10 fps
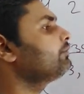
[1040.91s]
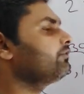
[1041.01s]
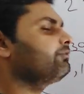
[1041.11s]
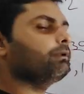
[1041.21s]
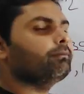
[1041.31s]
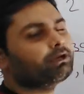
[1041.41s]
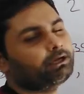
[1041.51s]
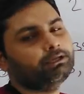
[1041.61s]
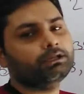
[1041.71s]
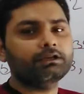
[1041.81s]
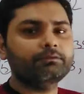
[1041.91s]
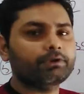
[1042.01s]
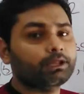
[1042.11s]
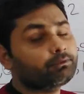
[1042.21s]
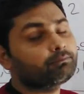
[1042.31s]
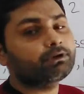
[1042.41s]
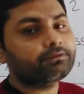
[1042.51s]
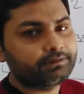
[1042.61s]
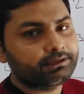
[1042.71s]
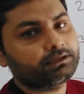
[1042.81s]
तो इसमें हमें कहीं ना कहीं प्राइम
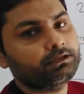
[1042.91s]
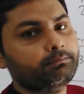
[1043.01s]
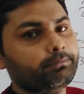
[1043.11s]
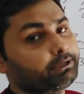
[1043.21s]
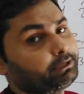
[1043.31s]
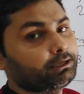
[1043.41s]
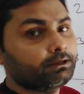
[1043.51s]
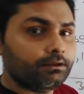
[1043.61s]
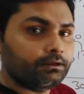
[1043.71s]
नंबर्स लिखने पड़ेंगे